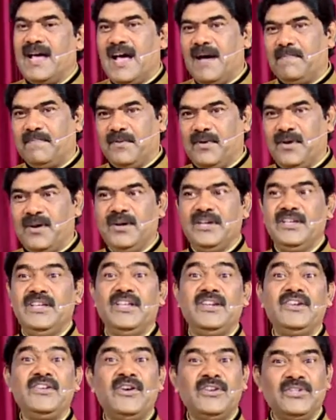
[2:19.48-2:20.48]
அப்போது
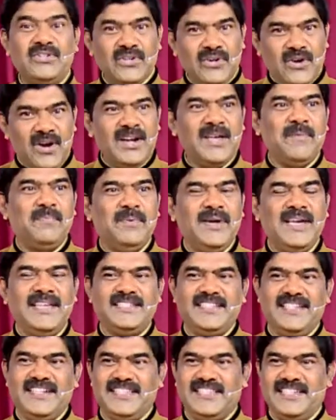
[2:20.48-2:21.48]
இன்னொருத்தரோட
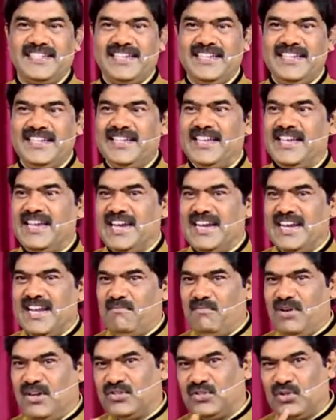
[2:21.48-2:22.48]
பேசுகிறதுக்கு
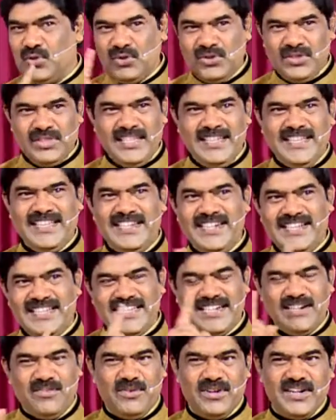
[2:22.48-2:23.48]
நம்மளை சுற்றி
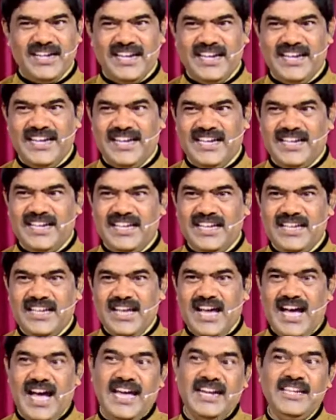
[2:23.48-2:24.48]
இருக்கிறவங்க
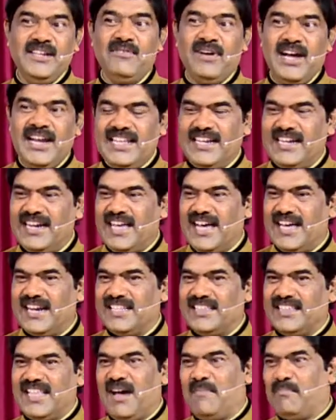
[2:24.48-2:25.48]
அறிவாளிகளாக
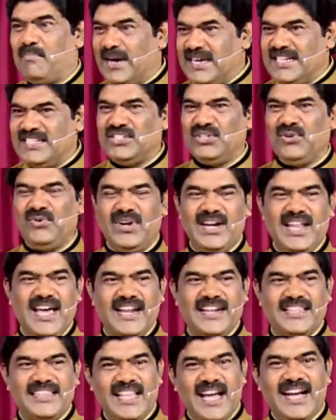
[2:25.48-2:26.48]
இருந்தால்
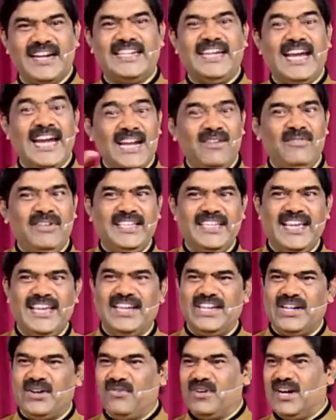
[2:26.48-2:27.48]
படித்தவங்களாக இருந்தால் கேள்வி
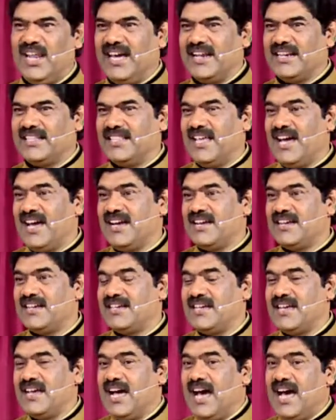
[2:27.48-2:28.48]
கேட்குறவங்களாக இருந்தால்
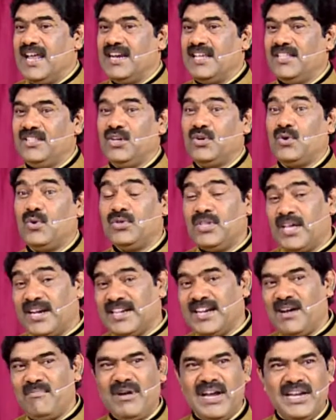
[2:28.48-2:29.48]
அல்லது
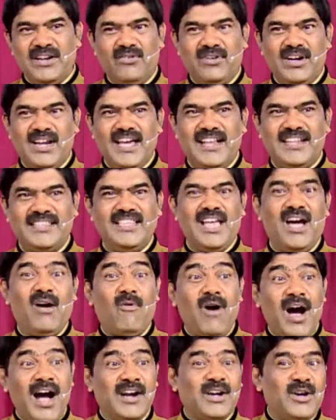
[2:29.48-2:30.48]
குதர்க்கமானவங்களாக
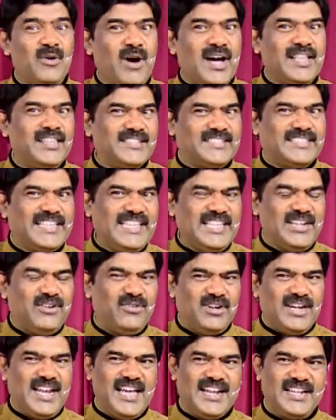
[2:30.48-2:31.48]
இருந்தால் வாக்குவாதம்
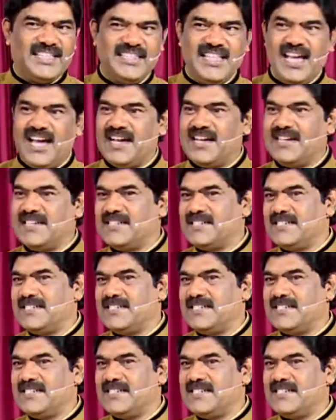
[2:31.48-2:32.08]
செய்கிறவங்களாக இருந்தால்